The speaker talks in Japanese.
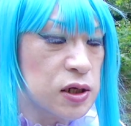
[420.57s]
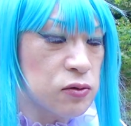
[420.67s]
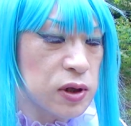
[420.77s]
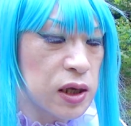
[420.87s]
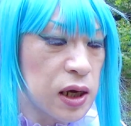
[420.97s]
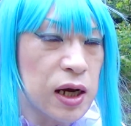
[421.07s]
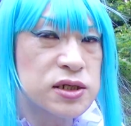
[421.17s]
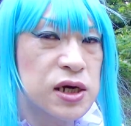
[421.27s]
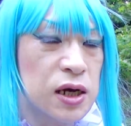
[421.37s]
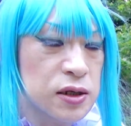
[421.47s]
ちゃんとね
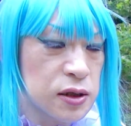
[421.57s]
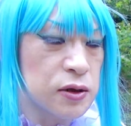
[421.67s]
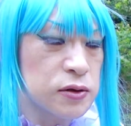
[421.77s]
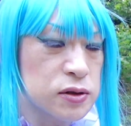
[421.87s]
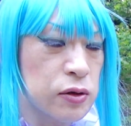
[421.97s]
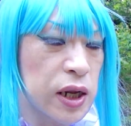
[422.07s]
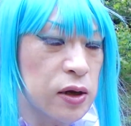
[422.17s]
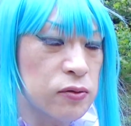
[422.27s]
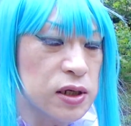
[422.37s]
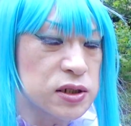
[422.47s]
味がねどら
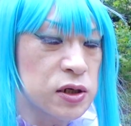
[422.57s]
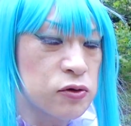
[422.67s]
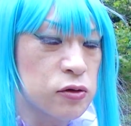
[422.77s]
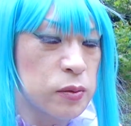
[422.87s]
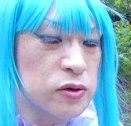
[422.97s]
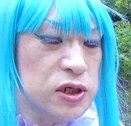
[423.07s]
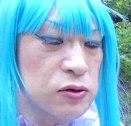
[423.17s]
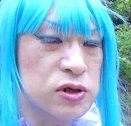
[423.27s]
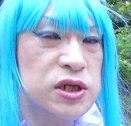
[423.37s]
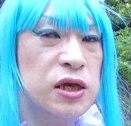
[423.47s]
焼きの味風味もちゃ
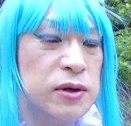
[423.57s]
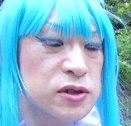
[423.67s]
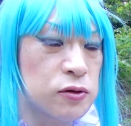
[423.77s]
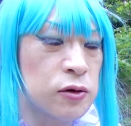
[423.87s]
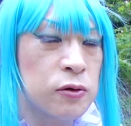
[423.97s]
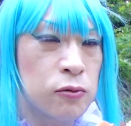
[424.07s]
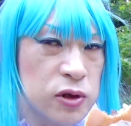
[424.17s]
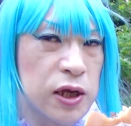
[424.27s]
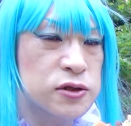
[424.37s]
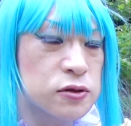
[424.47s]
んとしてきますよこ
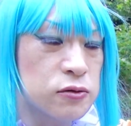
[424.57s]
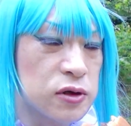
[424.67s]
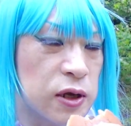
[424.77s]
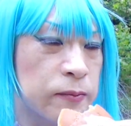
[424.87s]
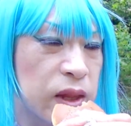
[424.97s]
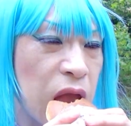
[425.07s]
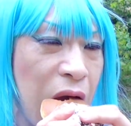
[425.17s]
んな安いのにね